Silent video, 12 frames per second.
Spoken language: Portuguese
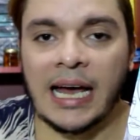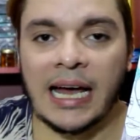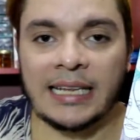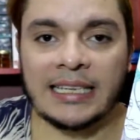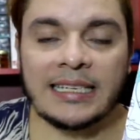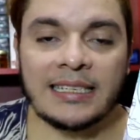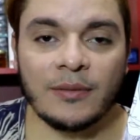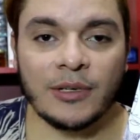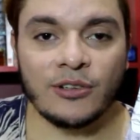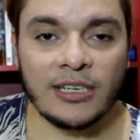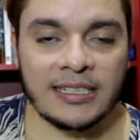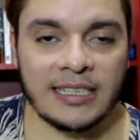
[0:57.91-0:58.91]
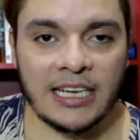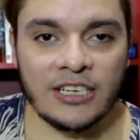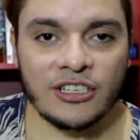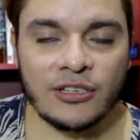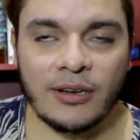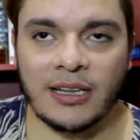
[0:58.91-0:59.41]
A Teresa é uma
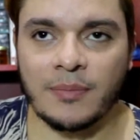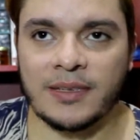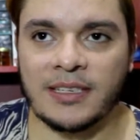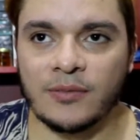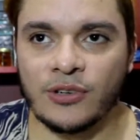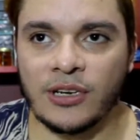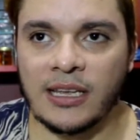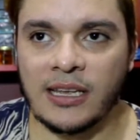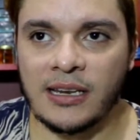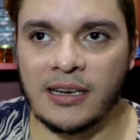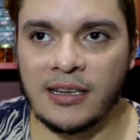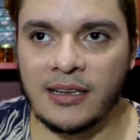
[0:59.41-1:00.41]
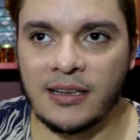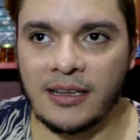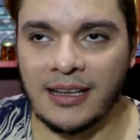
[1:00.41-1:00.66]
adolescente, então ela está passando por aquele,